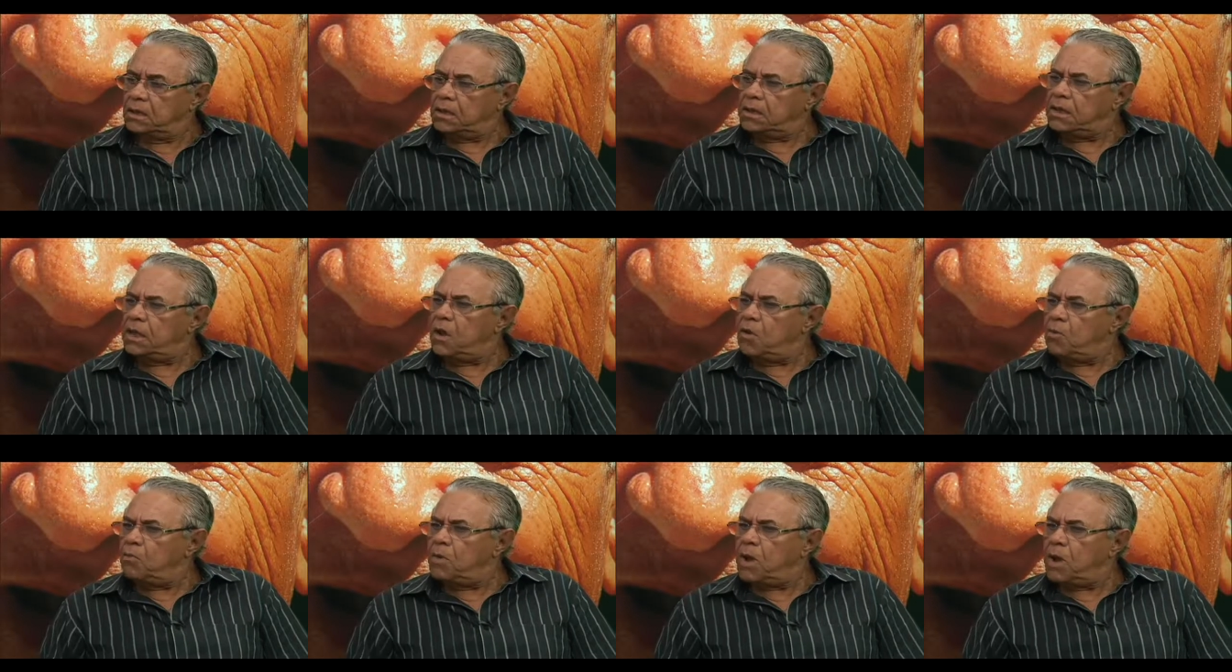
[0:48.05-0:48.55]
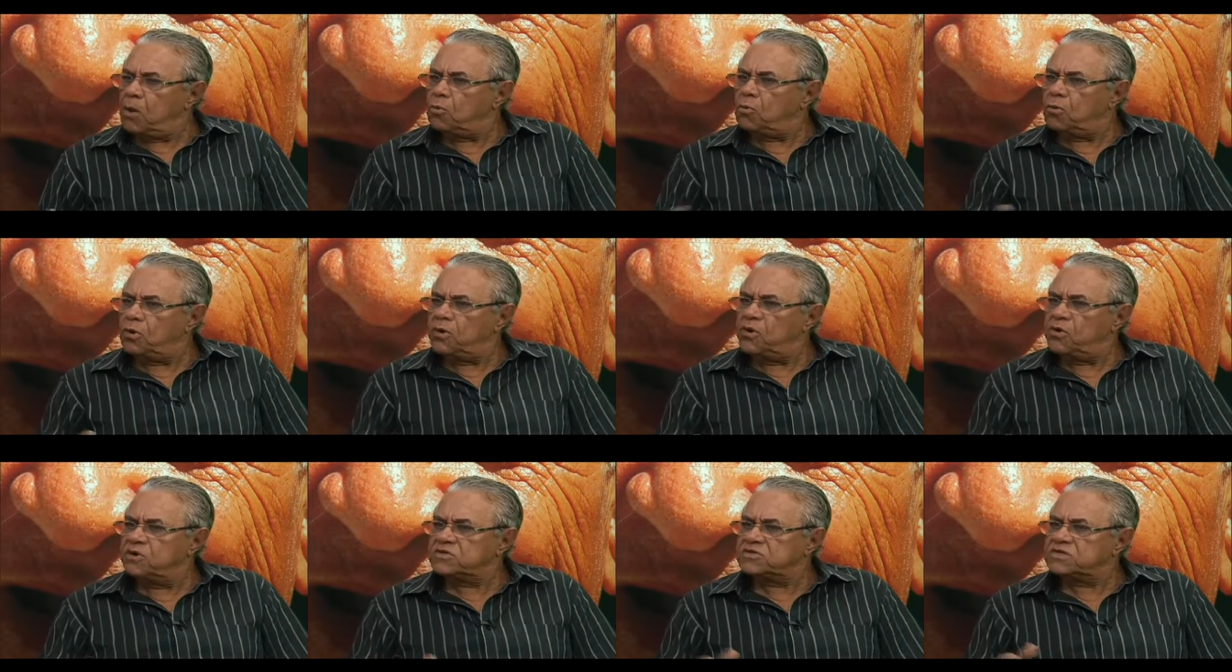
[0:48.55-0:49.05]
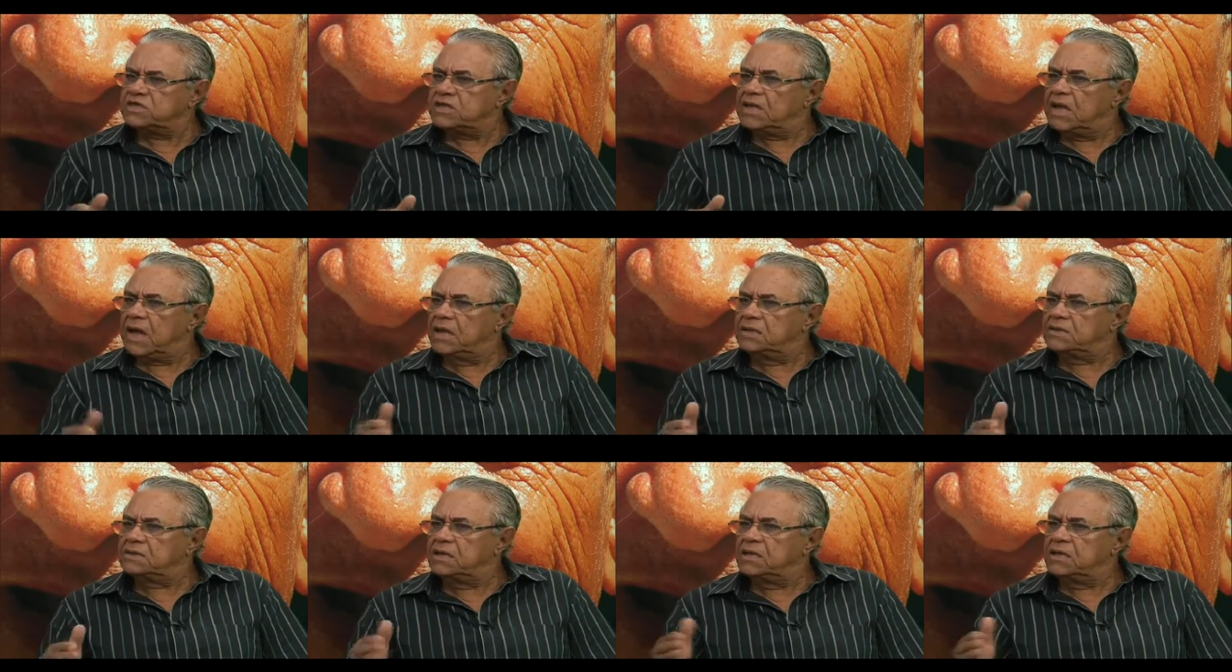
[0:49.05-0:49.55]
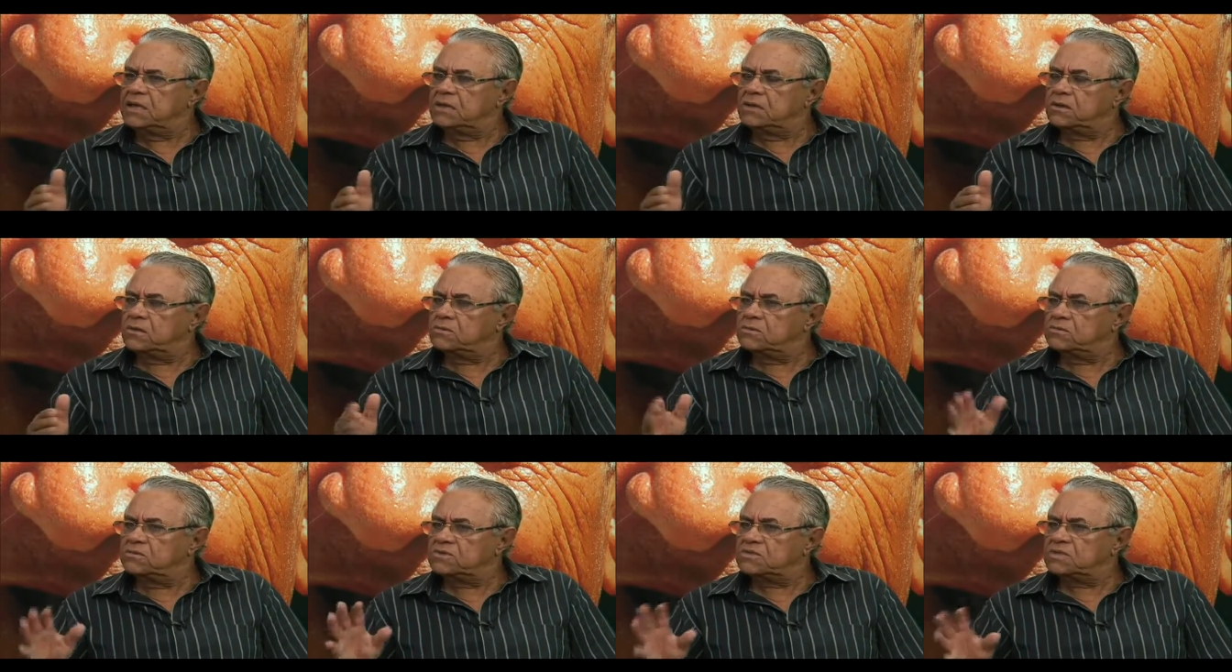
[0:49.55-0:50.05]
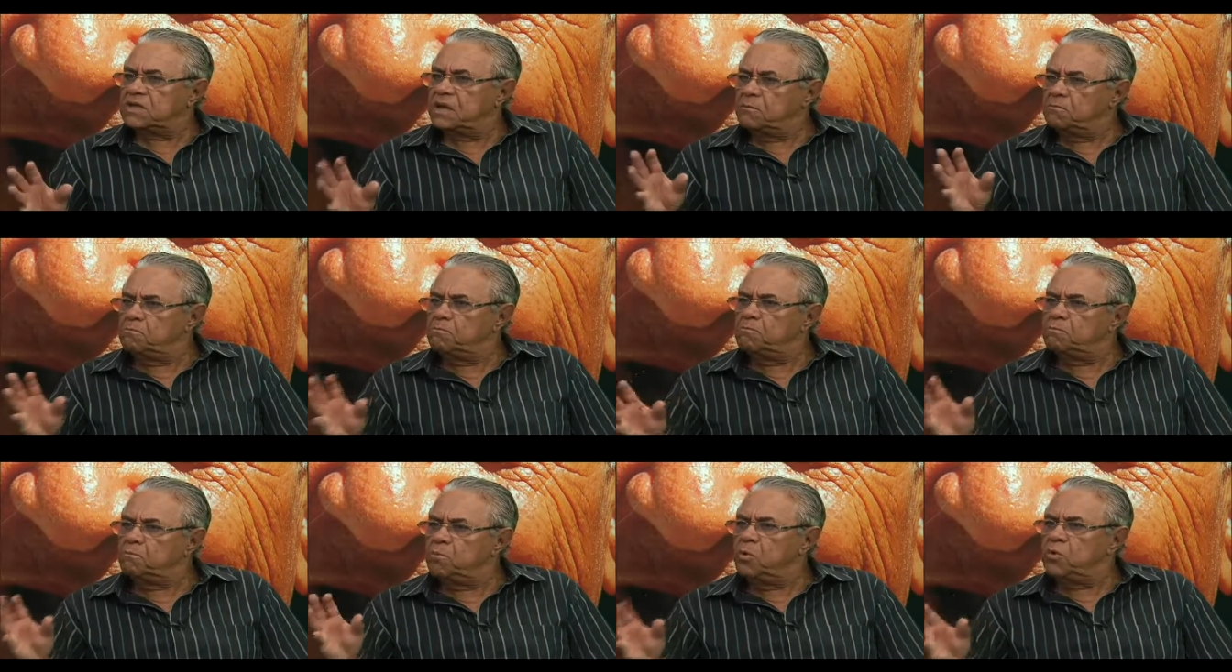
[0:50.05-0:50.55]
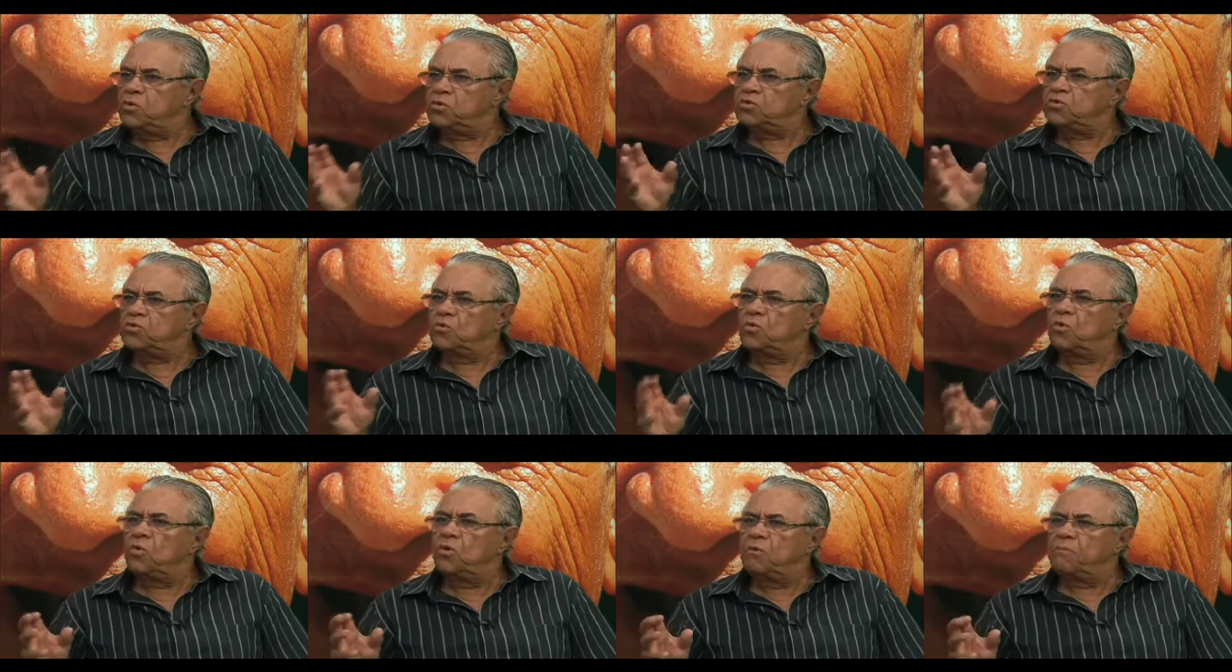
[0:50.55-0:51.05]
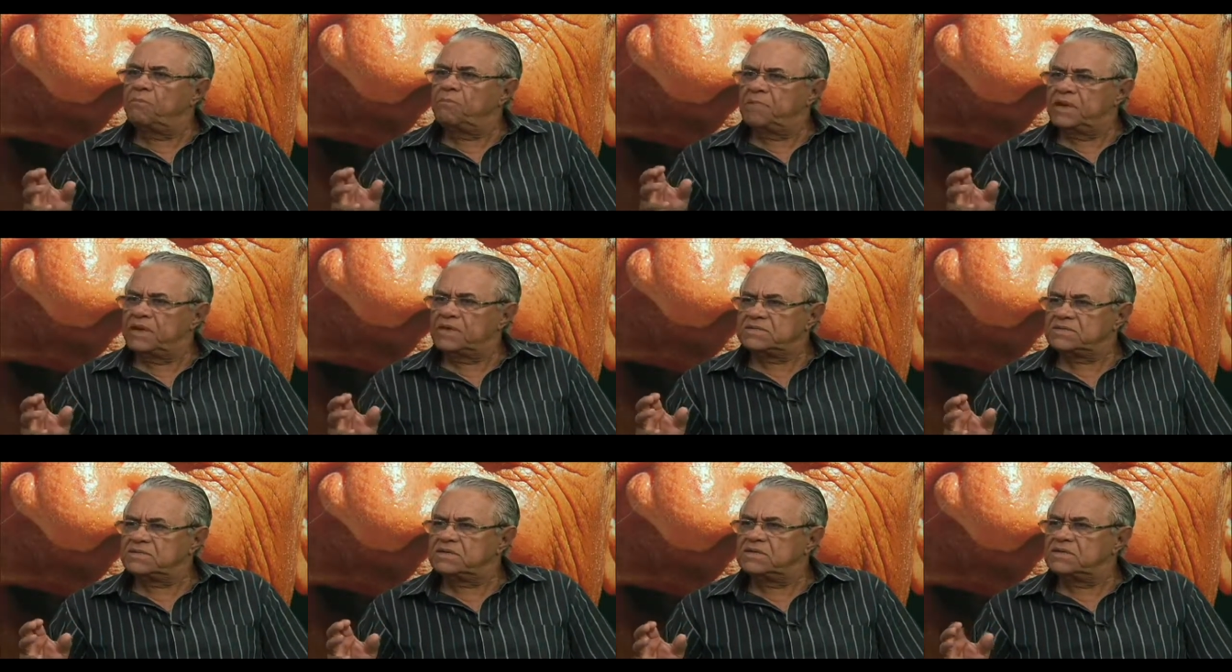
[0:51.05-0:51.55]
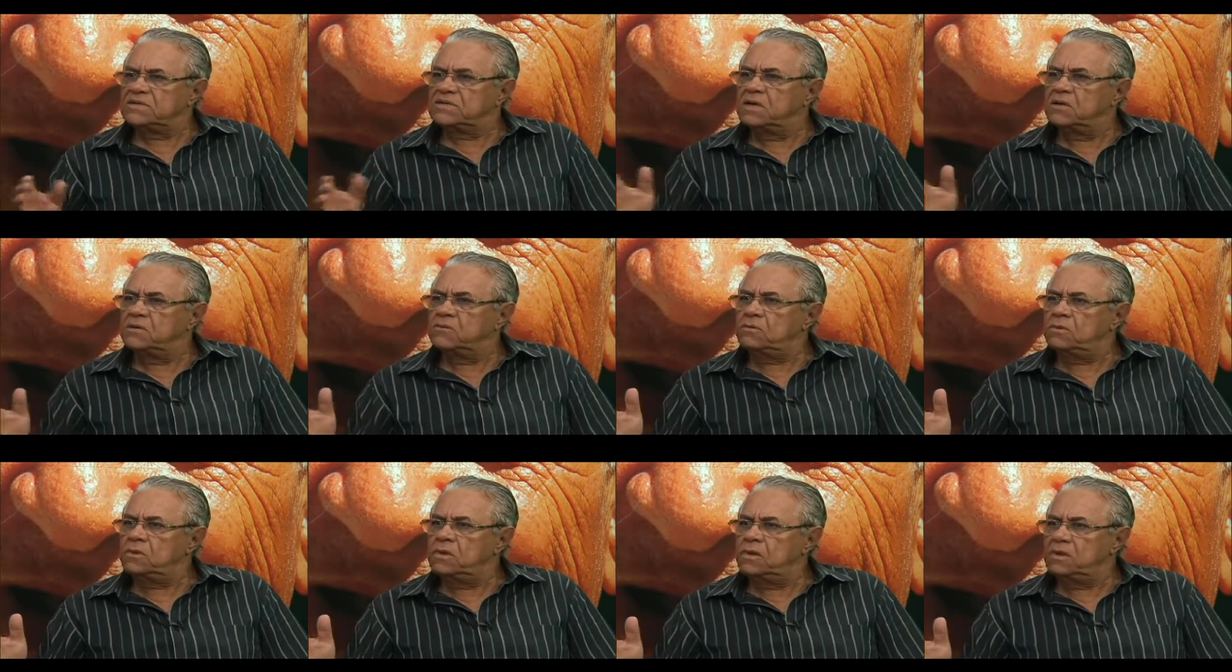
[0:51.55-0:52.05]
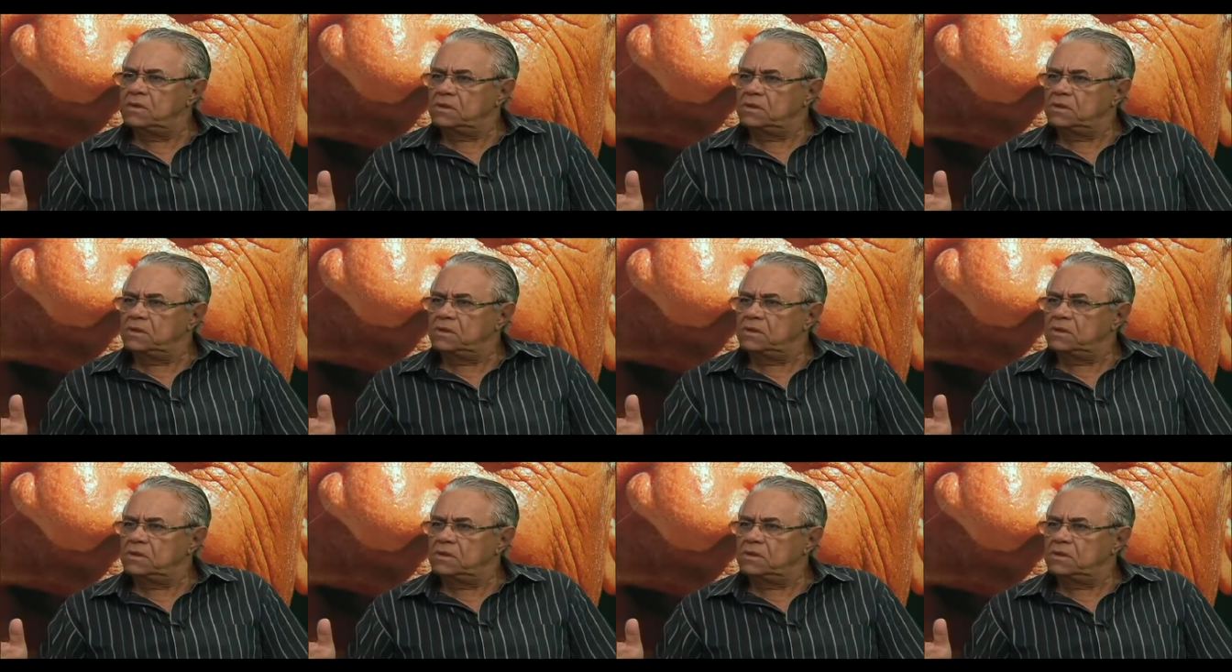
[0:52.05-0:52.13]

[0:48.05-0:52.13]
E há uma curiosidade aí que eu não sei muito com precisão,